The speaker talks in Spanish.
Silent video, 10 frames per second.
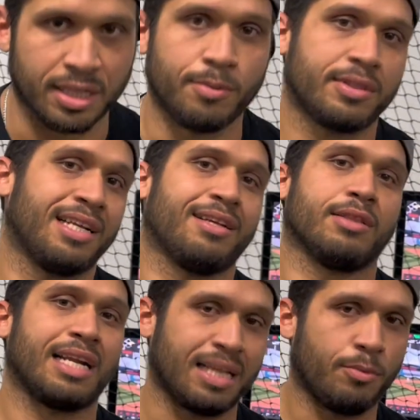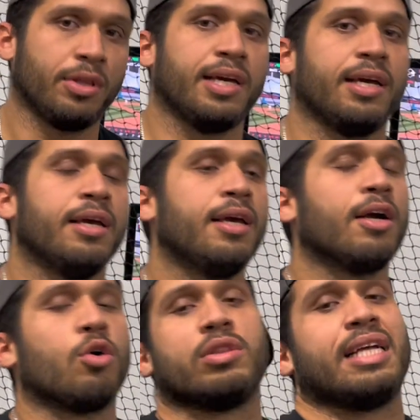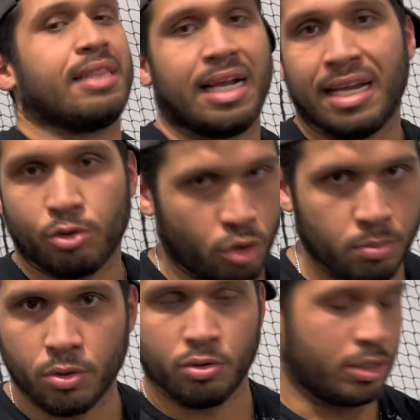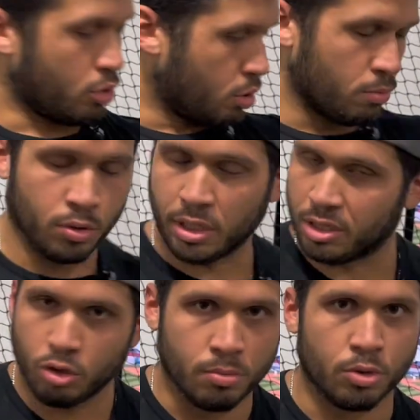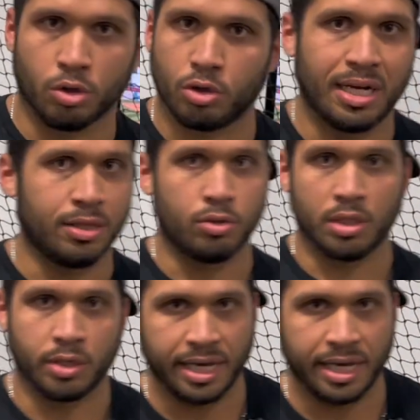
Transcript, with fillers: Estamos tratando, tratamos de contestarle a todo el mundo, a todo el mundo, a todo el mundo, todas las dudas,